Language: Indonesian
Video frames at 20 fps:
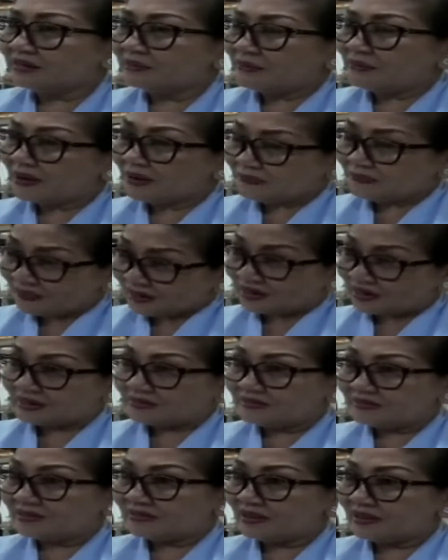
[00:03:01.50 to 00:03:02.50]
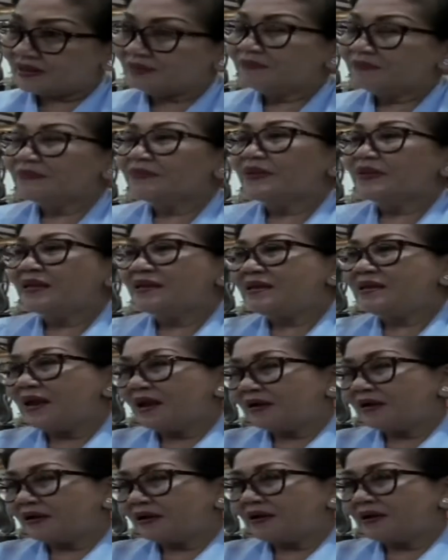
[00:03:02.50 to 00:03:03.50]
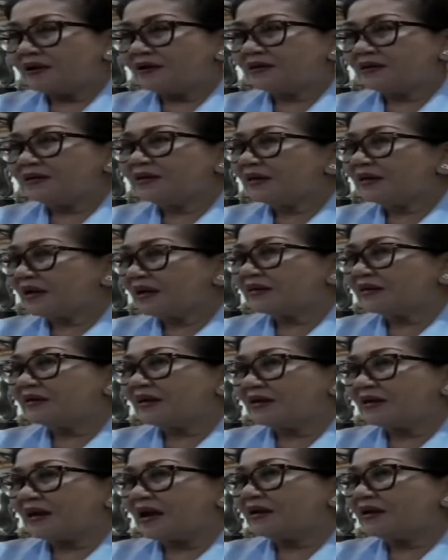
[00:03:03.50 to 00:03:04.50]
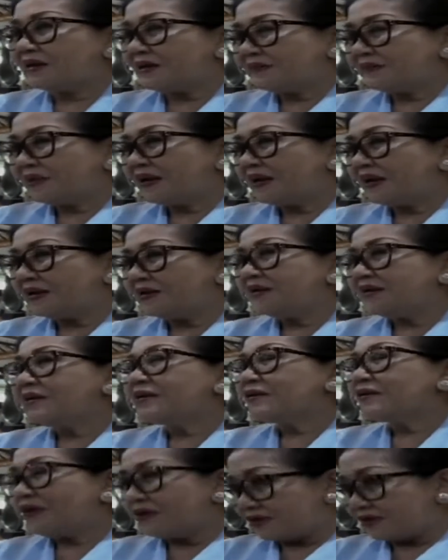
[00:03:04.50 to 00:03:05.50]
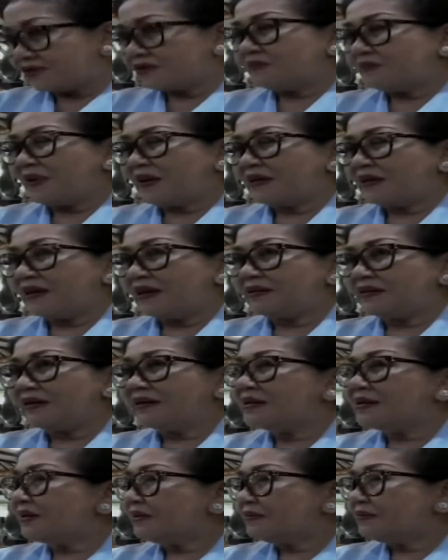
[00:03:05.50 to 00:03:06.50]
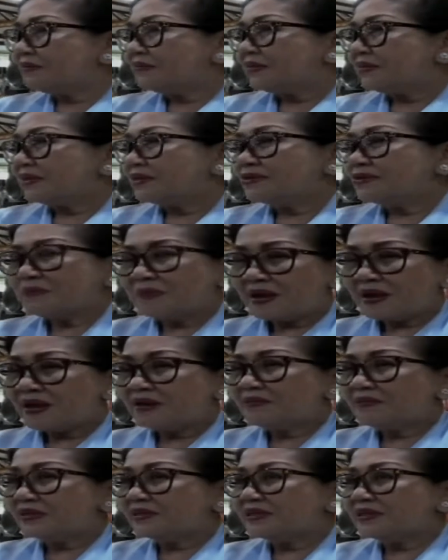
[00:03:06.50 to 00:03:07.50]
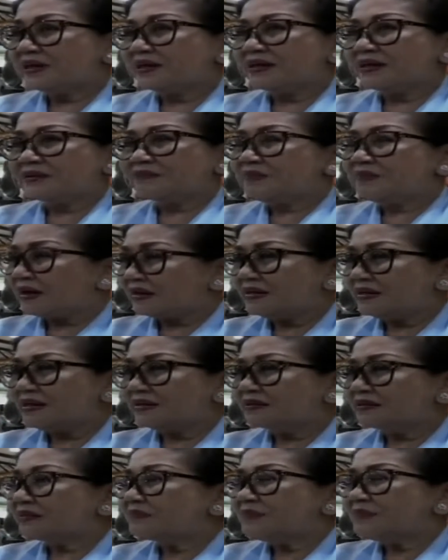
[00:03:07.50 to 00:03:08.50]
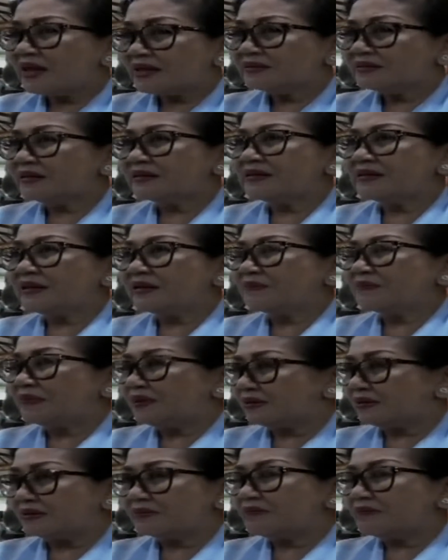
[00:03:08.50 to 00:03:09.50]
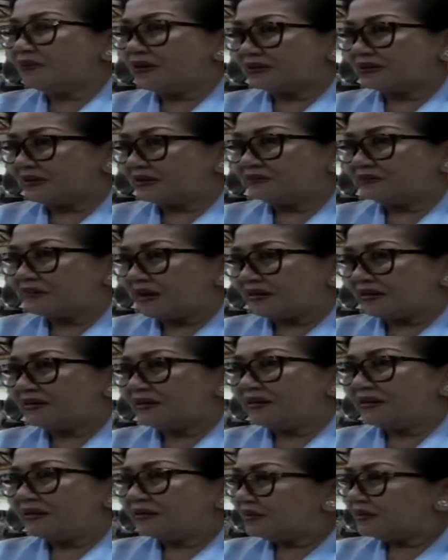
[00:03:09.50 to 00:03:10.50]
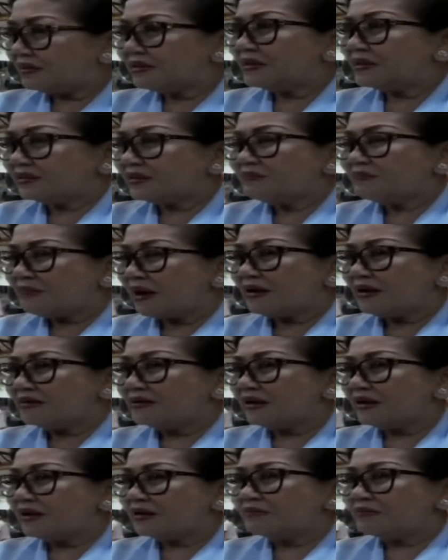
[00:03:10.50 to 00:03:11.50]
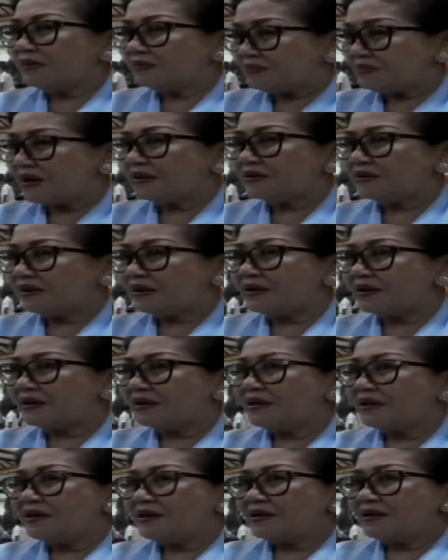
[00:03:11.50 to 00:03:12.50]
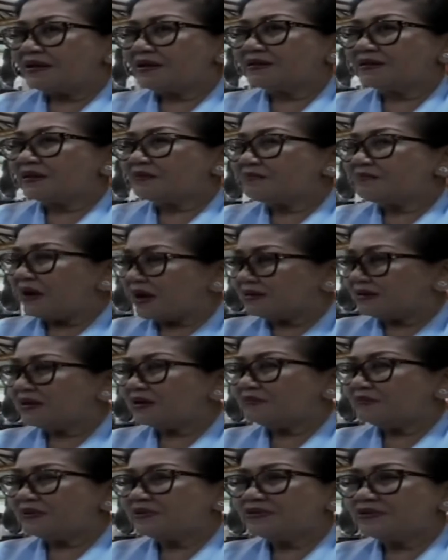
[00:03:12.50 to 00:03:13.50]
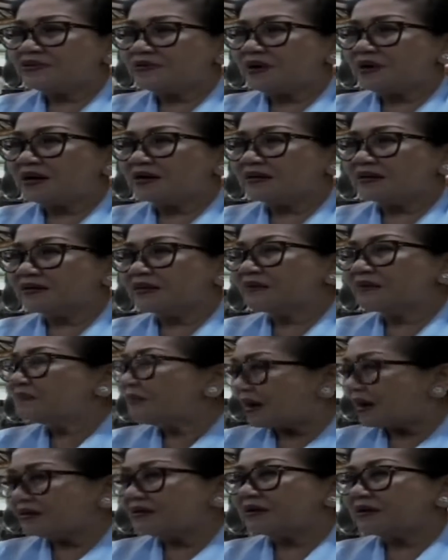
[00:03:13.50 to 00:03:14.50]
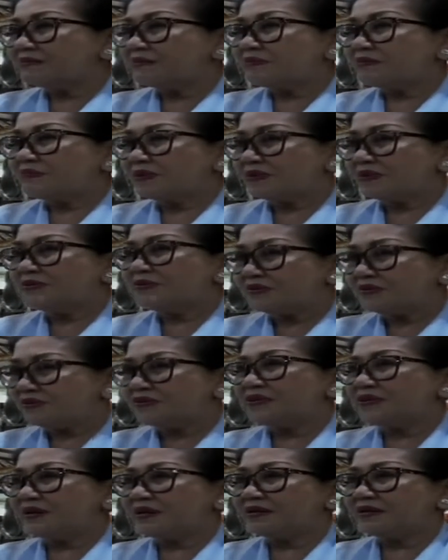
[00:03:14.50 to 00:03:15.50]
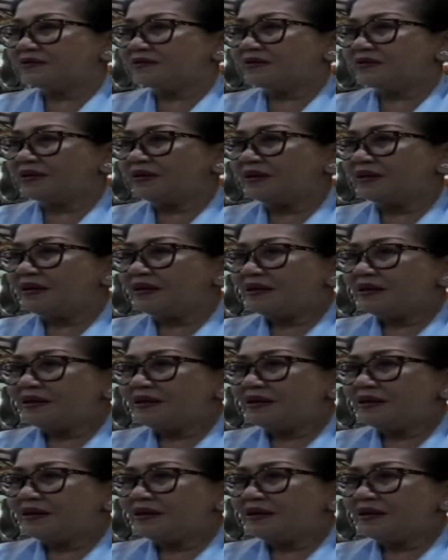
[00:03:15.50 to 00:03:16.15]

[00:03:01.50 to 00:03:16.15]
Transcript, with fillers: kepada pengrajinnya yang uh, dekat dan akrab dengan konsumennya. Jadi supaya masyarakat Bali terbiasa dengan produk buatan Bali. Jadi kita bangga memakai kita bangga menjual, kita bangga memproduksi itu. Jadi